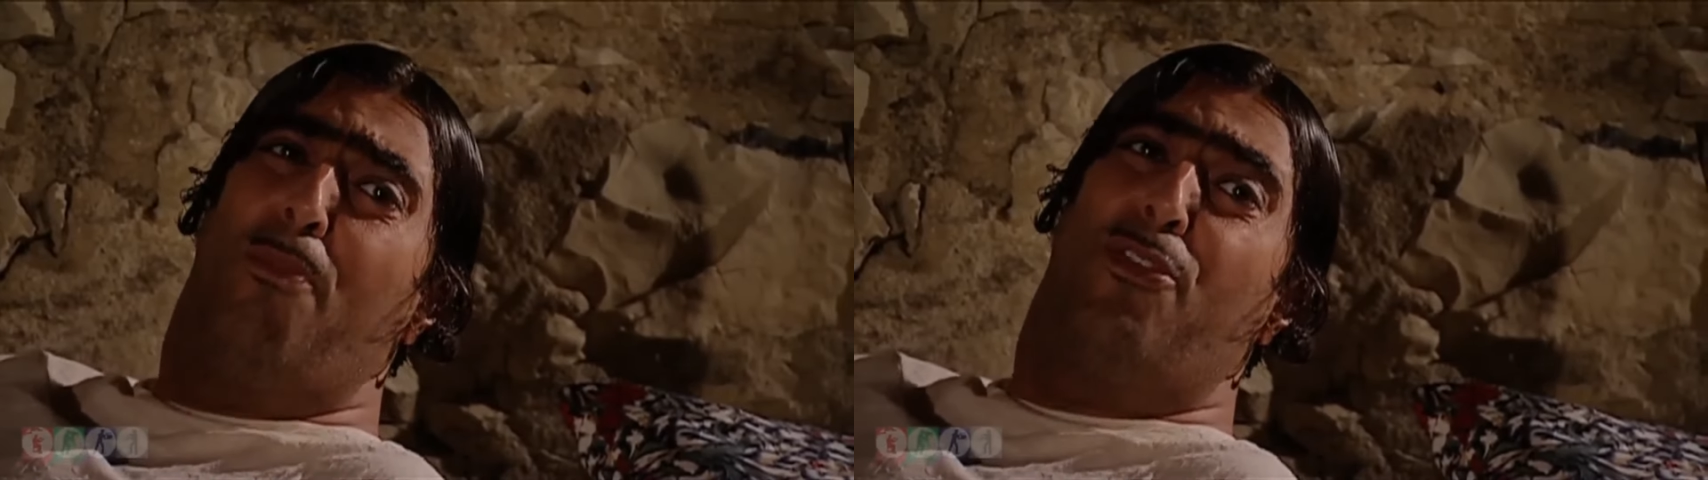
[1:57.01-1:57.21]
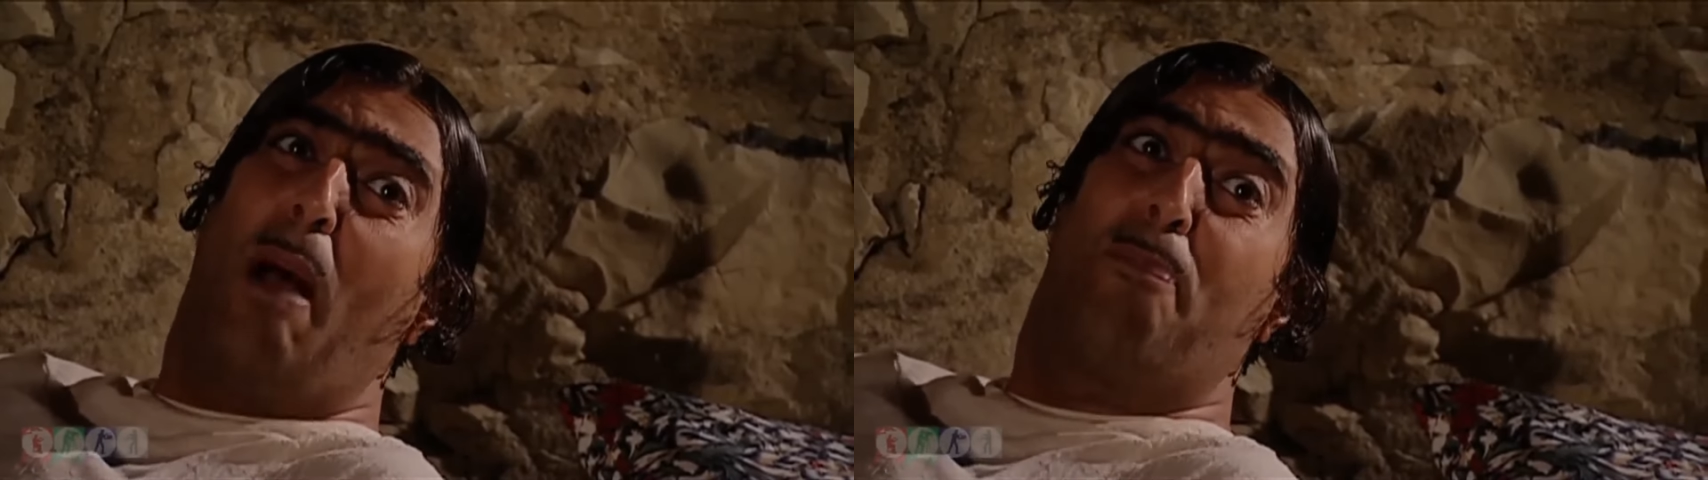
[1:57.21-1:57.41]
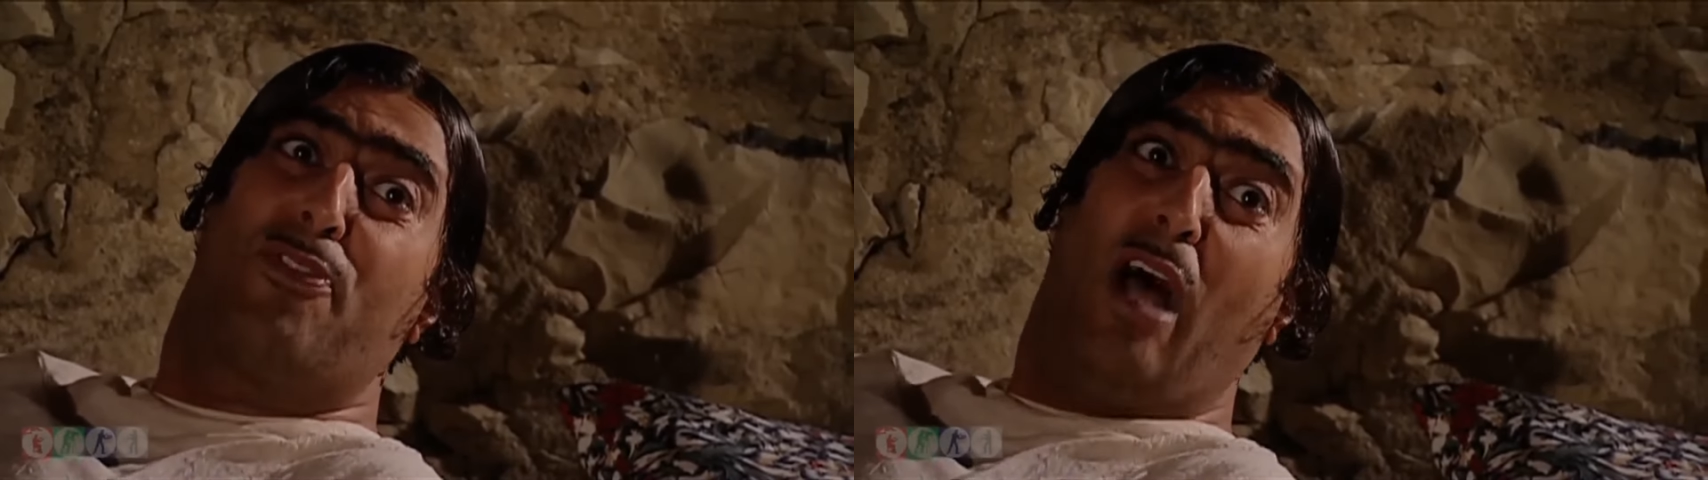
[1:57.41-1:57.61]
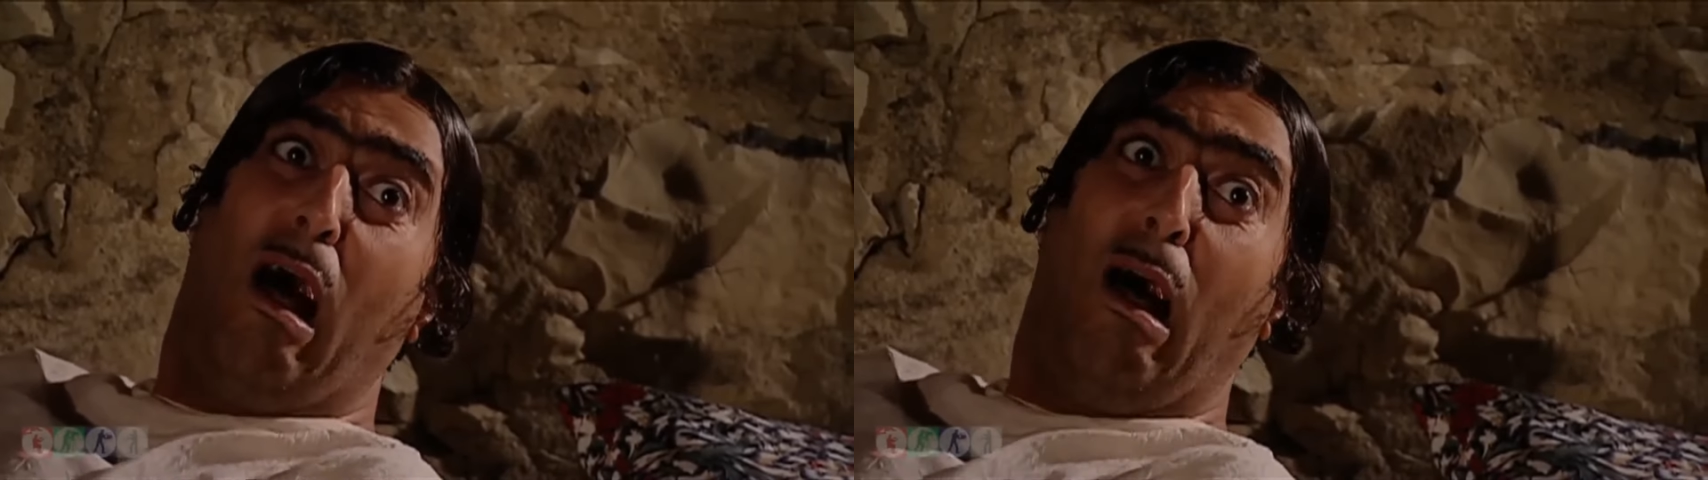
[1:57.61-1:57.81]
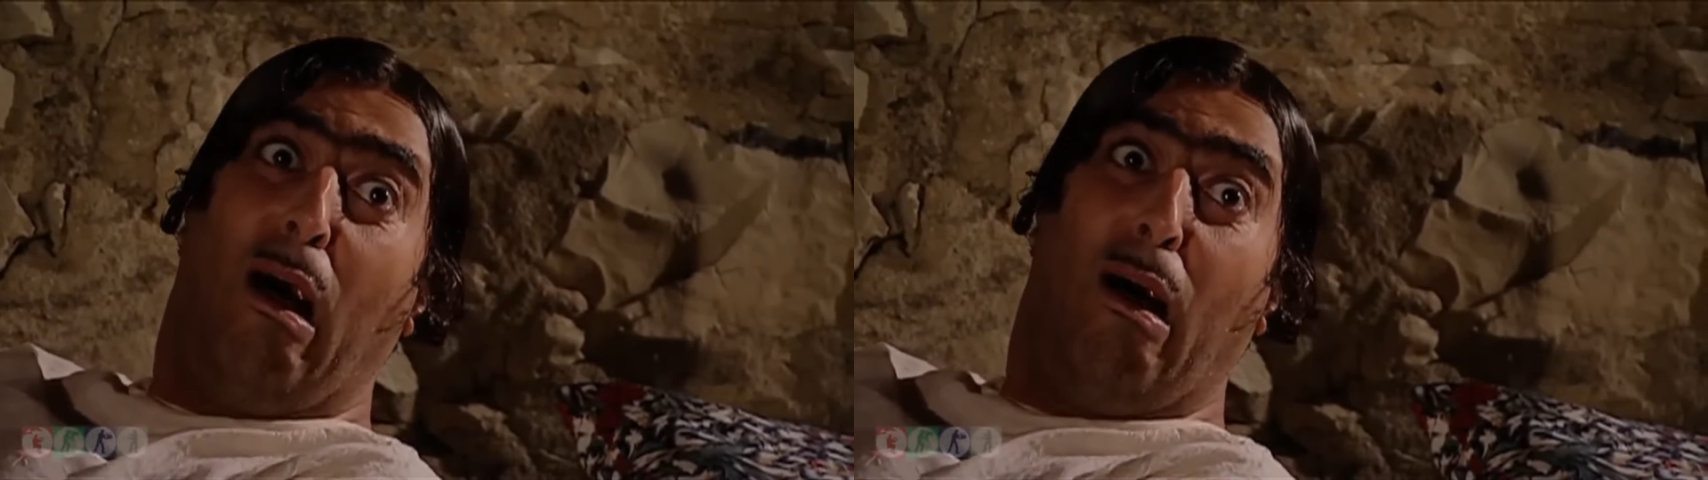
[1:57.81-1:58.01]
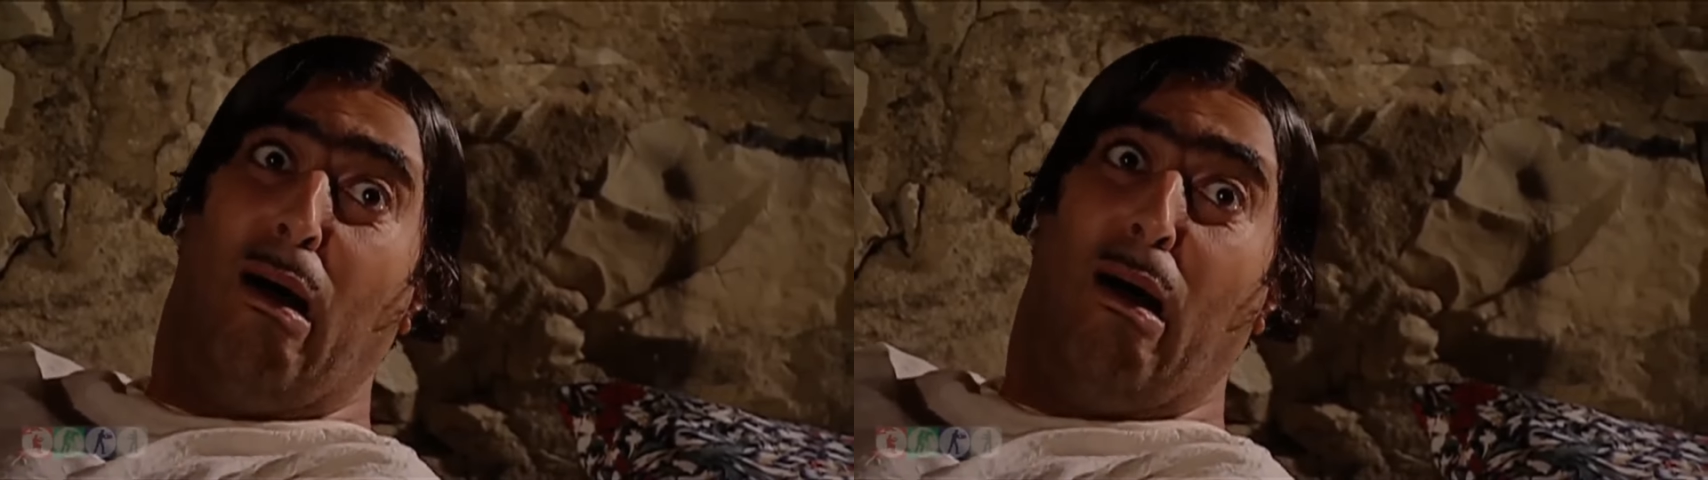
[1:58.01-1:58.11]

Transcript: ومجبصه